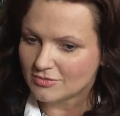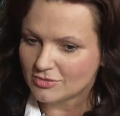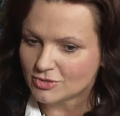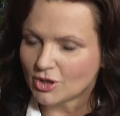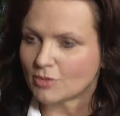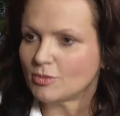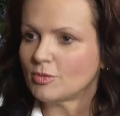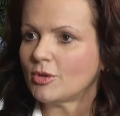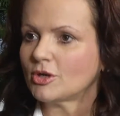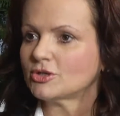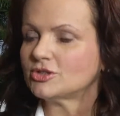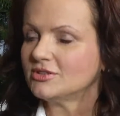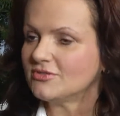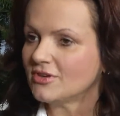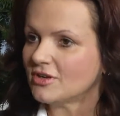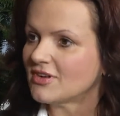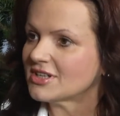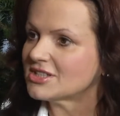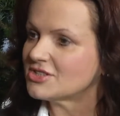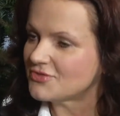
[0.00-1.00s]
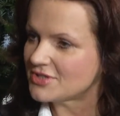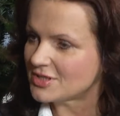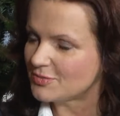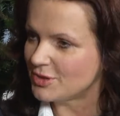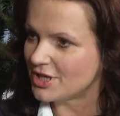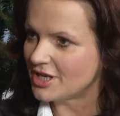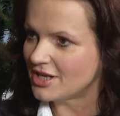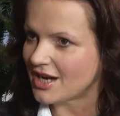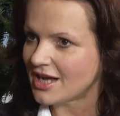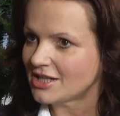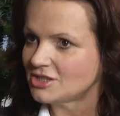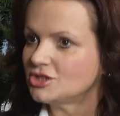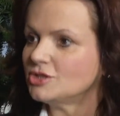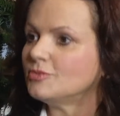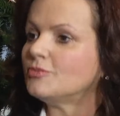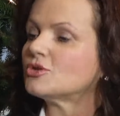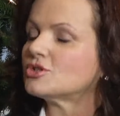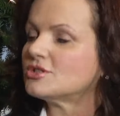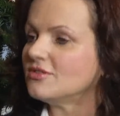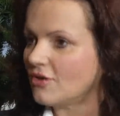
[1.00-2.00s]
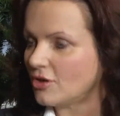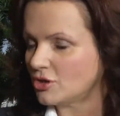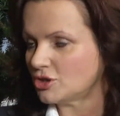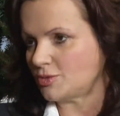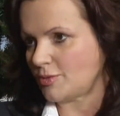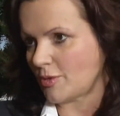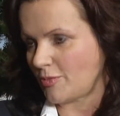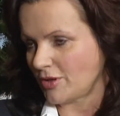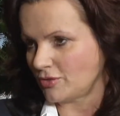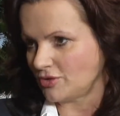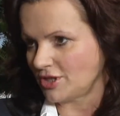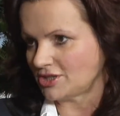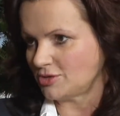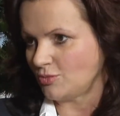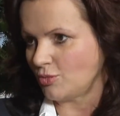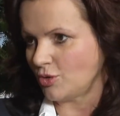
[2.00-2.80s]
ją motywować, wspierać i pozwolić popełniać